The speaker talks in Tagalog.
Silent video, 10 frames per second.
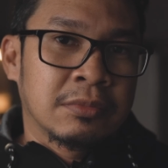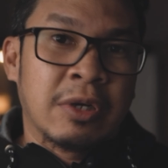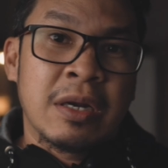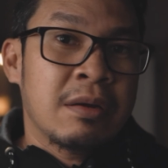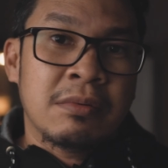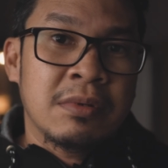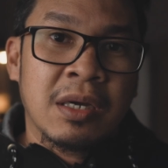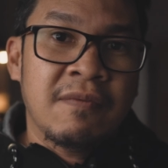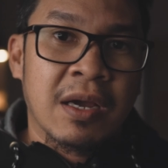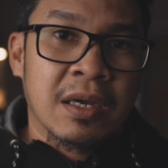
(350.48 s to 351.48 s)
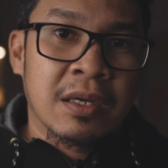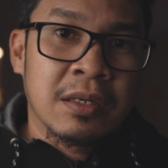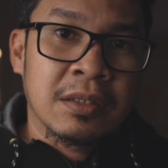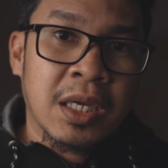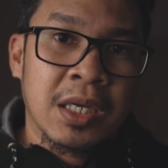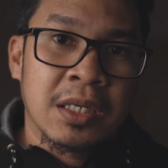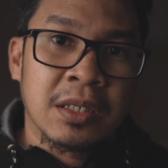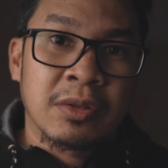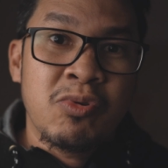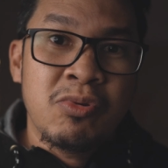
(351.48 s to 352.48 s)
Wala ko nag-vlog. Kay
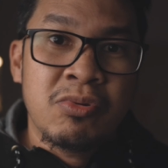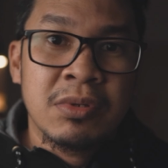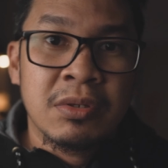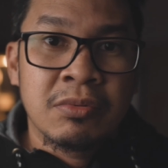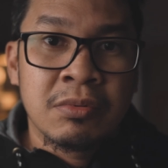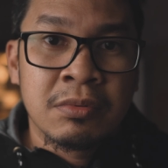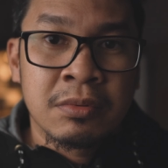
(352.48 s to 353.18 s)
natulog na ko.